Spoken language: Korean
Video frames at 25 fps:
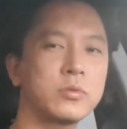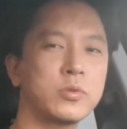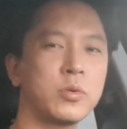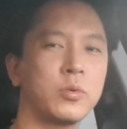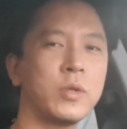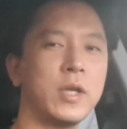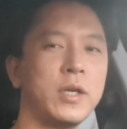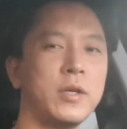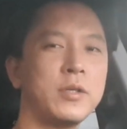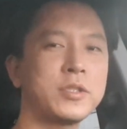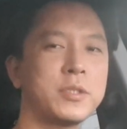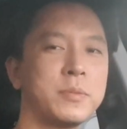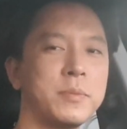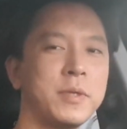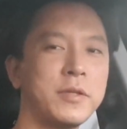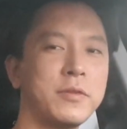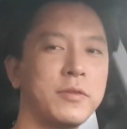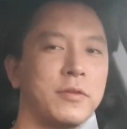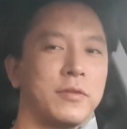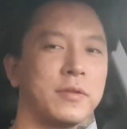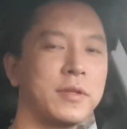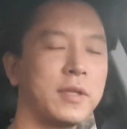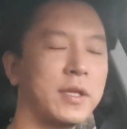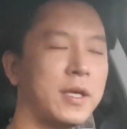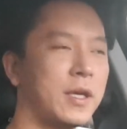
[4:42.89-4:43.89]
존나 열심히
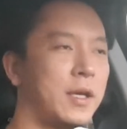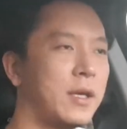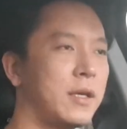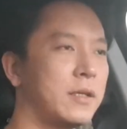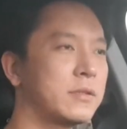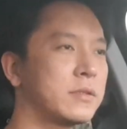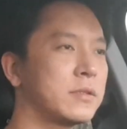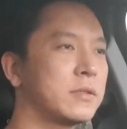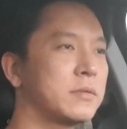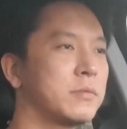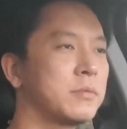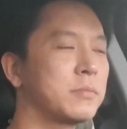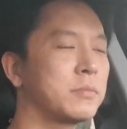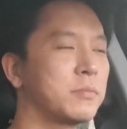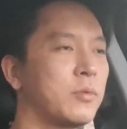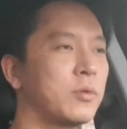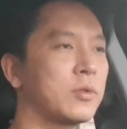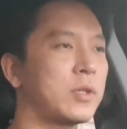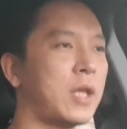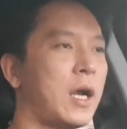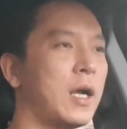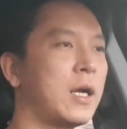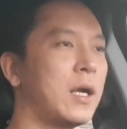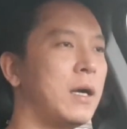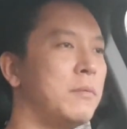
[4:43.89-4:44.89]
했었는데 지금 뭐
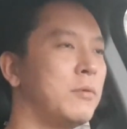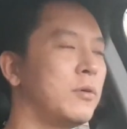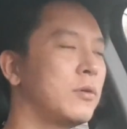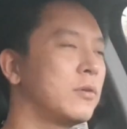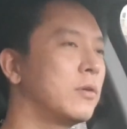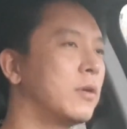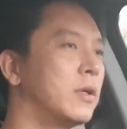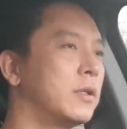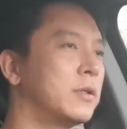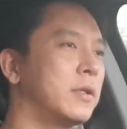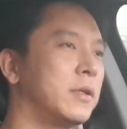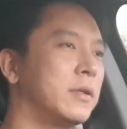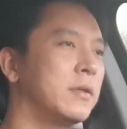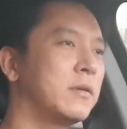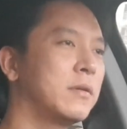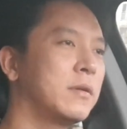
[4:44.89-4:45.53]
다 까먹은 것 같아